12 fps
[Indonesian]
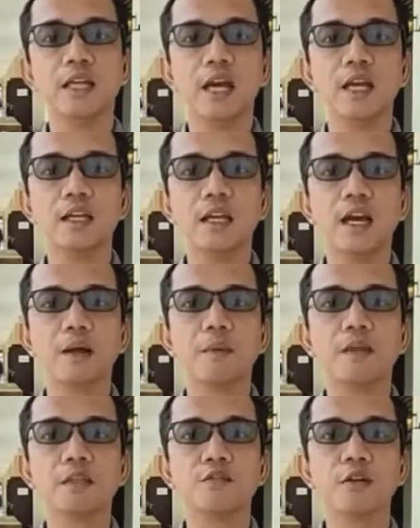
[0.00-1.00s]
Dan
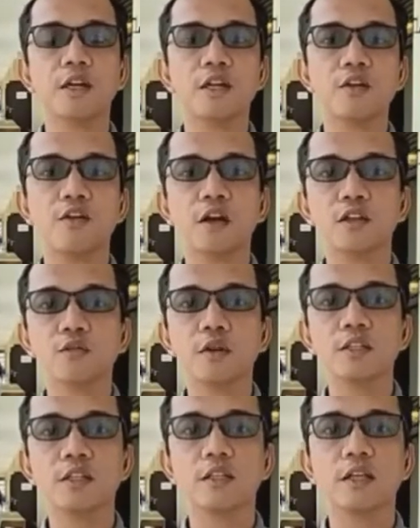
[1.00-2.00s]
harapannya juga dari orang
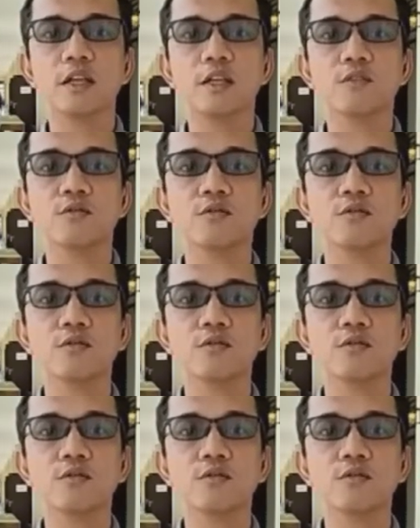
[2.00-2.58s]
tua serta dari